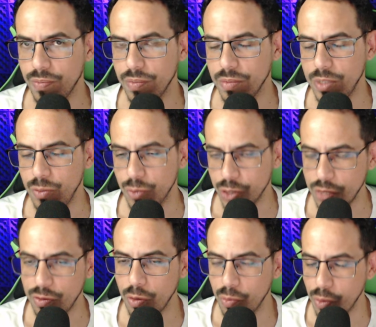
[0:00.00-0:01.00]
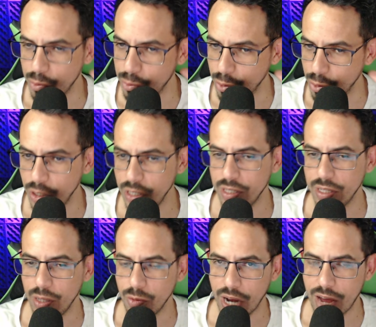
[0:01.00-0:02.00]
Se você tiver um bom fone, que
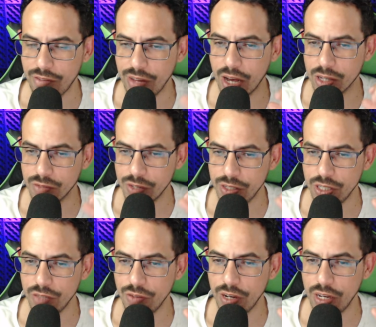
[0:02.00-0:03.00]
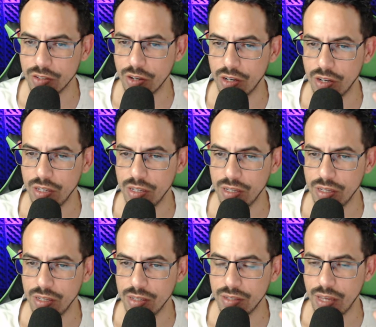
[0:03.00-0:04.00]
tem um grave legal, você vai sentir a diferença, ó.
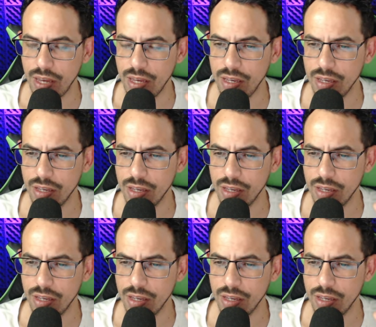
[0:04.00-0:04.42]
100